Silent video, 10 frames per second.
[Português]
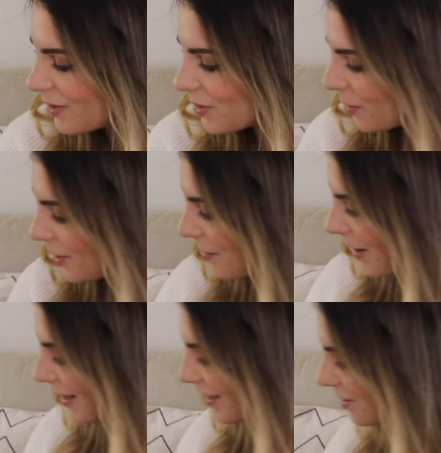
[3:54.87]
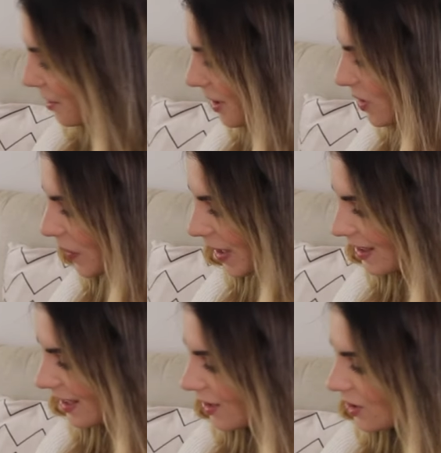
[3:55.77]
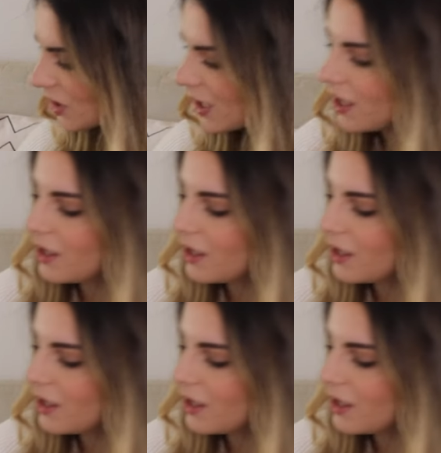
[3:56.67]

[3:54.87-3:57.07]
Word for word: sobre a marca e sobre as peças.